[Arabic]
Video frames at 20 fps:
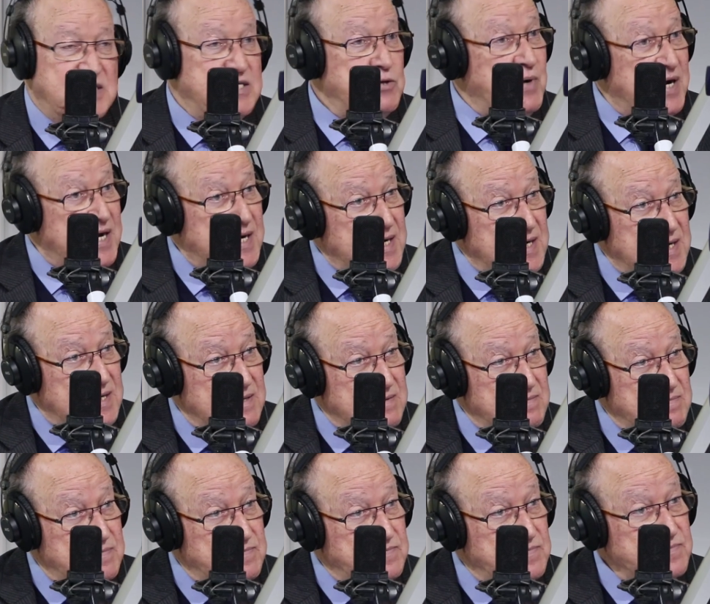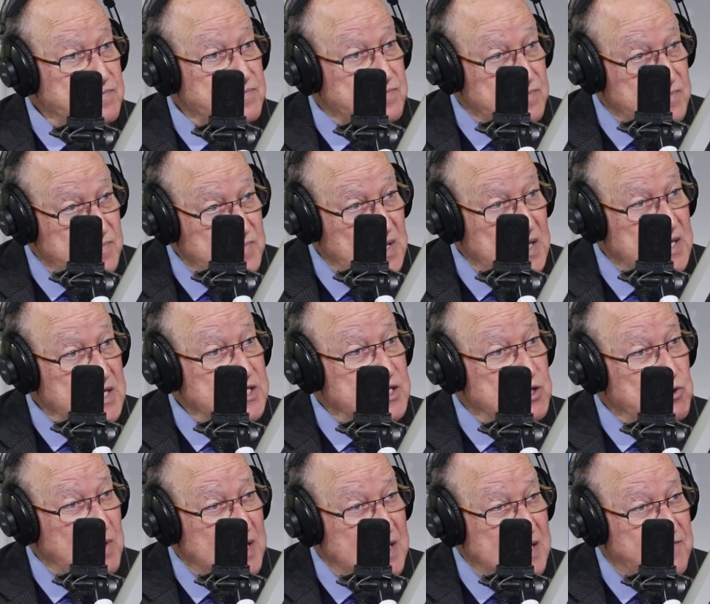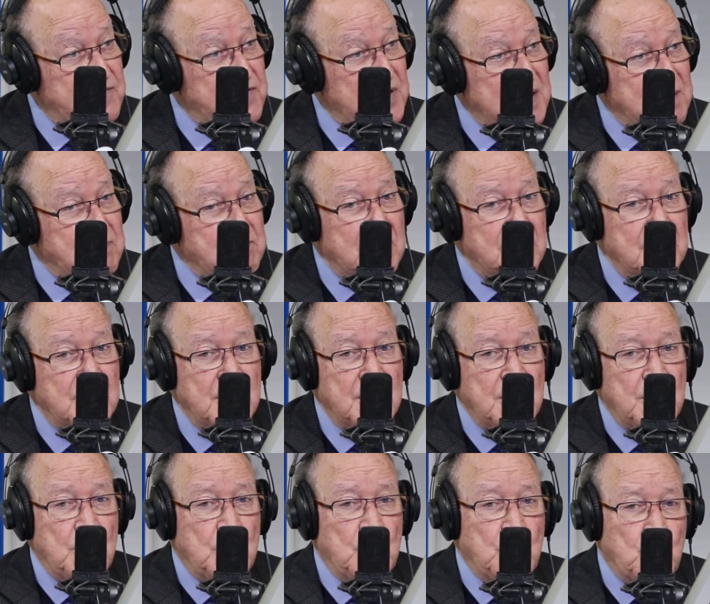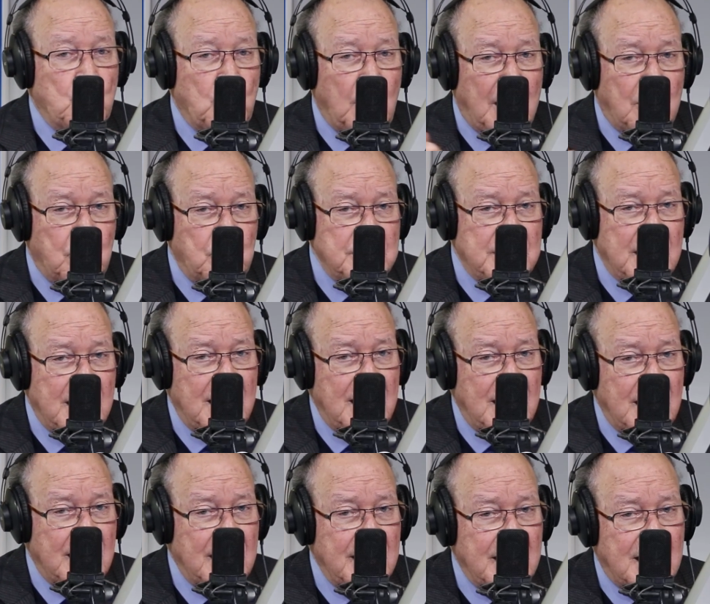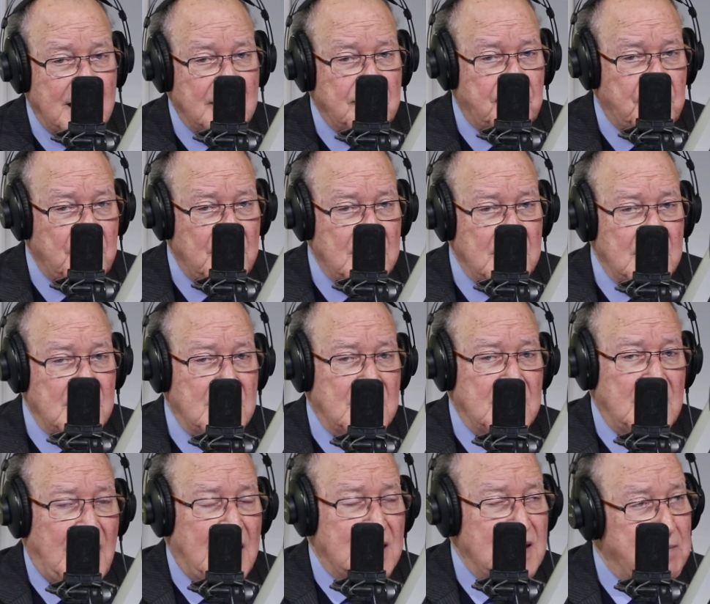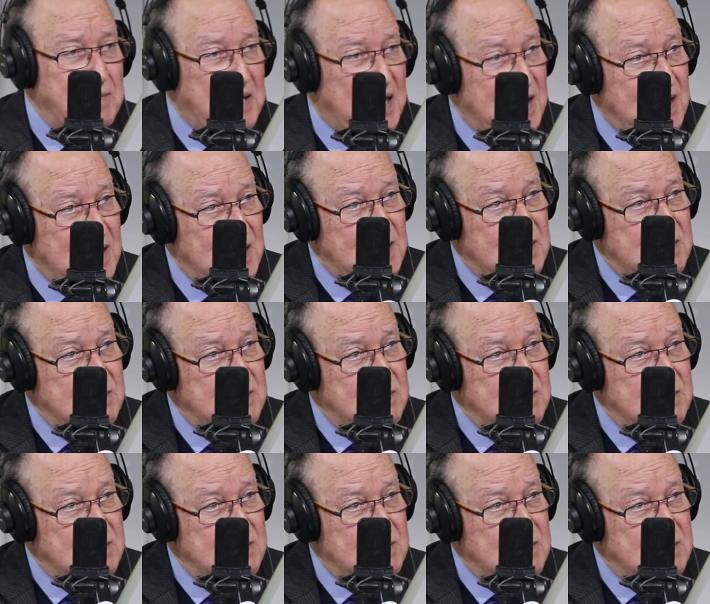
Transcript: ديوان ديوان اف صحيح ديوان اف صحيح وعاودها اخيرا في حنا بعل